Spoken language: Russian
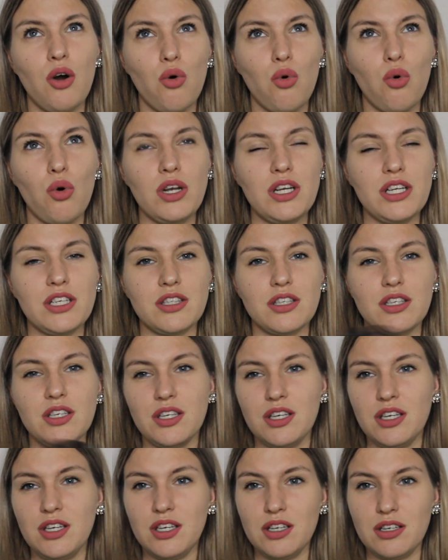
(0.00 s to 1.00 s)
Олин
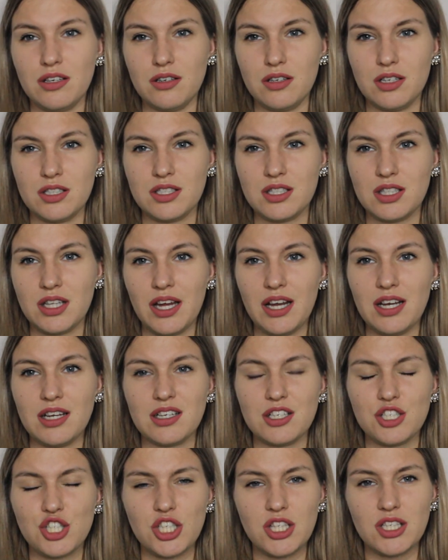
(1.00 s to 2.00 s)
и Эстель,
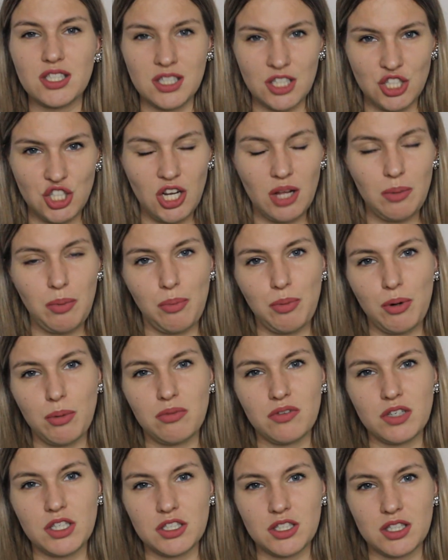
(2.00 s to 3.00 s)
я решила сначала
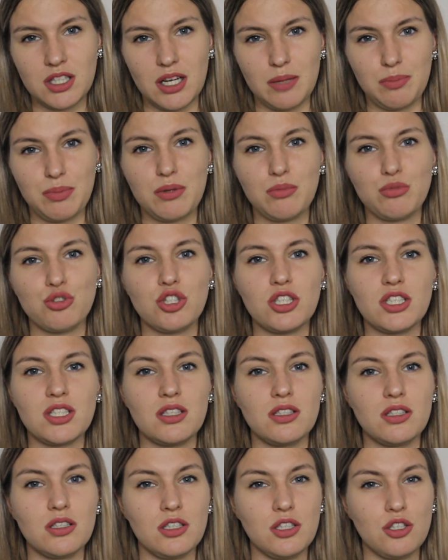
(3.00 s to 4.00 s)
попробовать Эстель, потому что
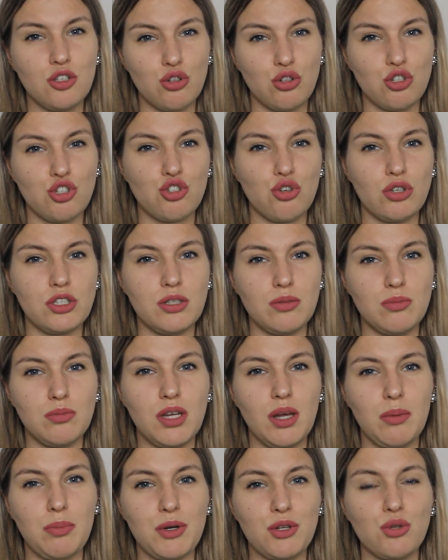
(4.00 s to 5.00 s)
идет еще один
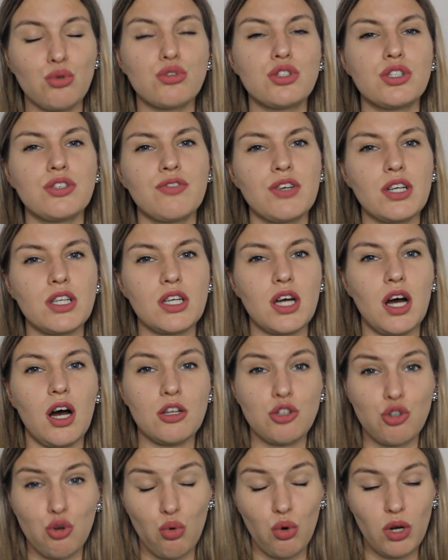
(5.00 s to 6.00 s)
мне продукт сыворотка
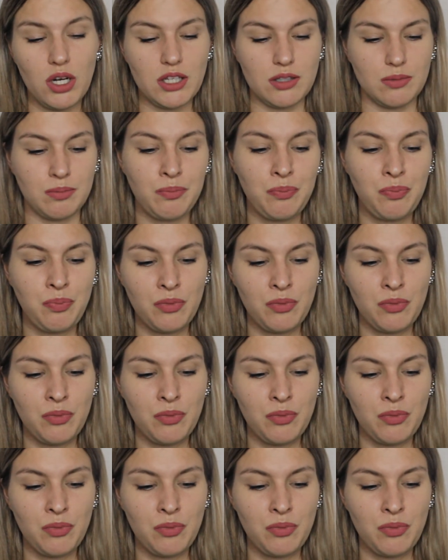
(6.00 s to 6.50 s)
от Олин.